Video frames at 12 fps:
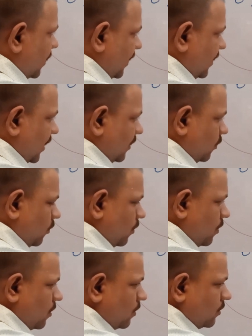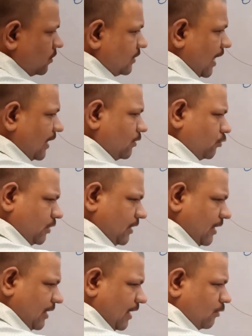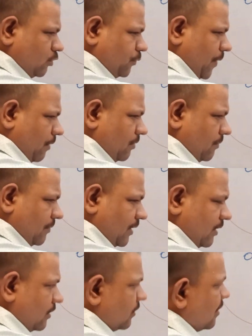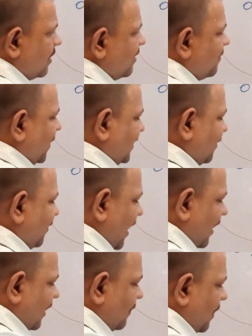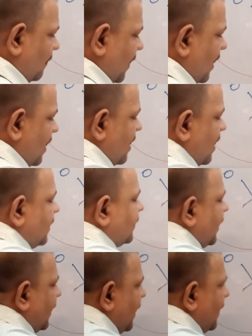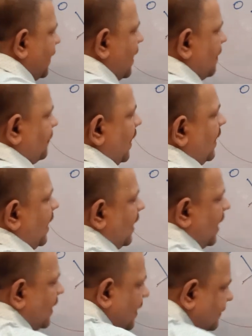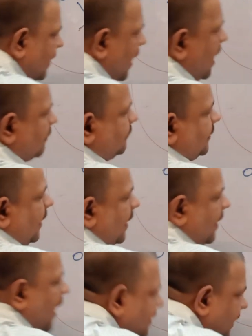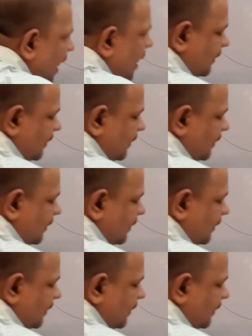कट कर दो जाने दो सिंगल लाइन कुछ प्रॉब्लम नहीं बच्चे लोग क्या करेंगे मालूम है इधर रखेंगे पहला लाइन ऐसा दूसरा लाइन ऐसा